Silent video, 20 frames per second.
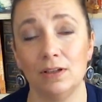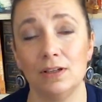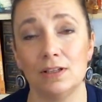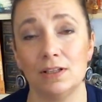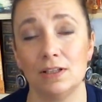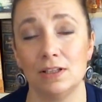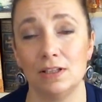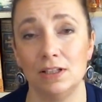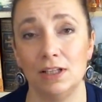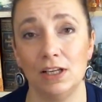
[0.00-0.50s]
To
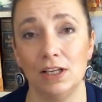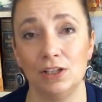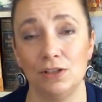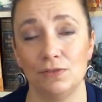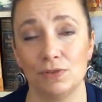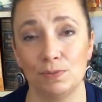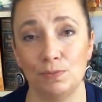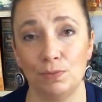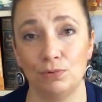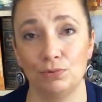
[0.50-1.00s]
jest
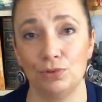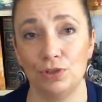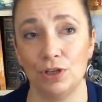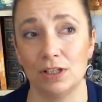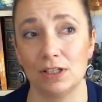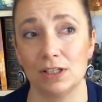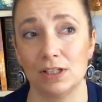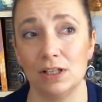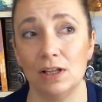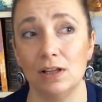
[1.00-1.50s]
zdjęcie
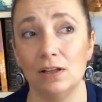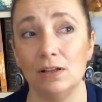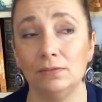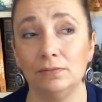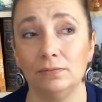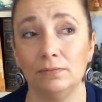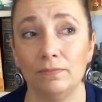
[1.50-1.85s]
współczesne.